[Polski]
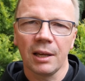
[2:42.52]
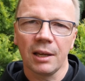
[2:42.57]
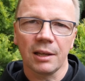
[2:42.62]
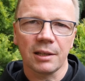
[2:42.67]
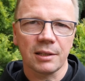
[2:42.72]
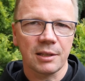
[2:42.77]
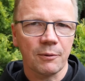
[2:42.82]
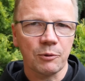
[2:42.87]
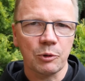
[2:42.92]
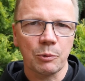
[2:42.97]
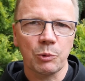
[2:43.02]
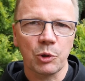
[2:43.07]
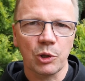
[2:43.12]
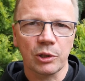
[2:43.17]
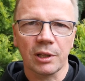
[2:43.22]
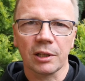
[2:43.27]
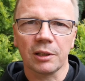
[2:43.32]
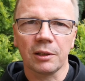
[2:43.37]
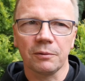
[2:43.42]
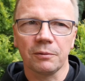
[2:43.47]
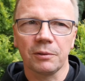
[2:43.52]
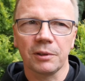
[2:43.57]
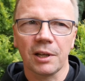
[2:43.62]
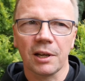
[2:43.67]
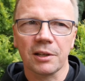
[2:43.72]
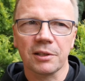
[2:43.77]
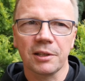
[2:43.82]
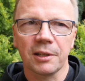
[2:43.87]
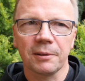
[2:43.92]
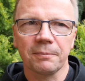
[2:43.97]
Zawsze przed takim
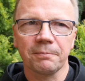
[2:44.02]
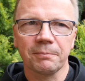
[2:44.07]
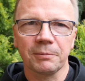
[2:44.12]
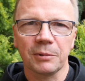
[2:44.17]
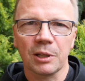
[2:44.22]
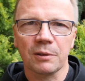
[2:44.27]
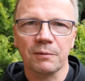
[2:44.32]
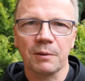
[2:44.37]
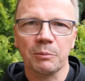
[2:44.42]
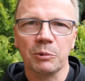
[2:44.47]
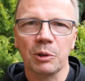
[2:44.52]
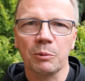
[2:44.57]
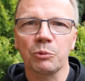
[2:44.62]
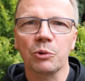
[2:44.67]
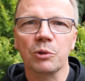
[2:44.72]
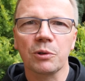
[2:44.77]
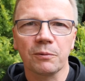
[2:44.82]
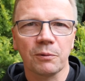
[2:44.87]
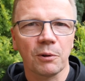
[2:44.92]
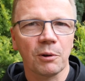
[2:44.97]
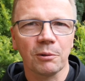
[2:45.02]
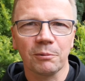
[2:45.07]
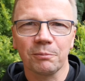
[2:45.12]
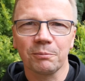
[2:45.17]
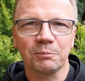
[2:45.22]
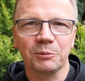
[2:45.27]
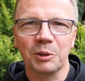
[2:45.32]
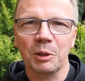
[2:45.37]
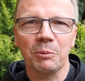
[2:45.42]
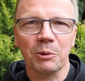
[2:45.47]
wyjazdem jest we mnie mnóstwo
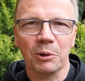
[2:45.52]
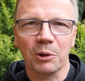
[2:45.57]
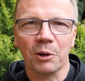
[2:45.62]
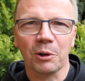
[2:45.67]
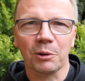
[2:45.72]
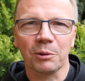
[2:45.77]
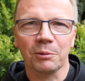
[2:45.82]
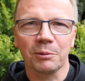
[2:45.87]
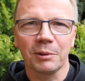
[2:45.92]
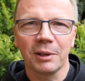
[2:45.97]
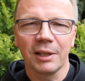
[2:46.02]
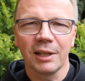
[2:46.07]
niepokoju.